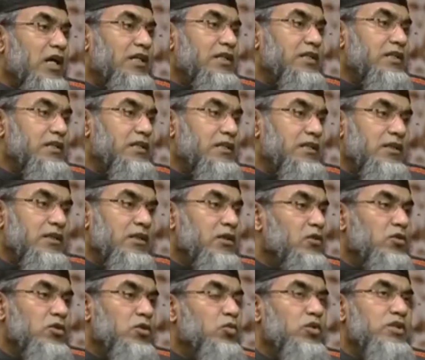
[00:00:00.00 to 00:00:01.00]
সে
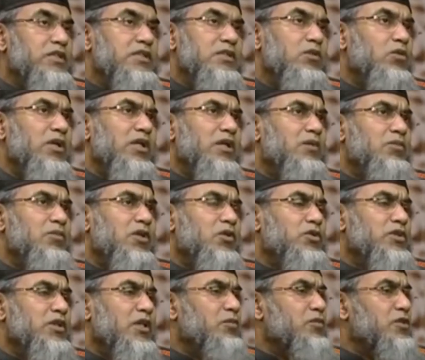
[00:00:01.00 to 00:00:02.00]
উনি বলছেন যে অনেক মানুষ
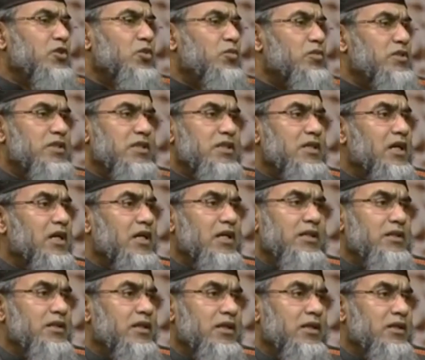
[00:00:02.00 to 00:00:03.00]
দেখবে যে সমাজ থেকে
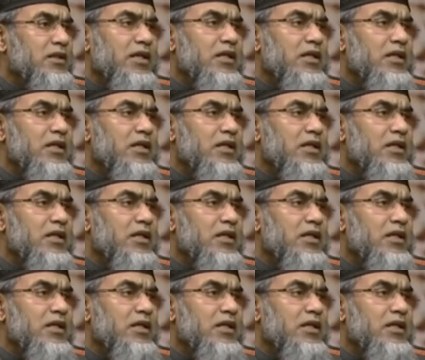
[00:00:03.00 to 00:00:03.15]
আলাদা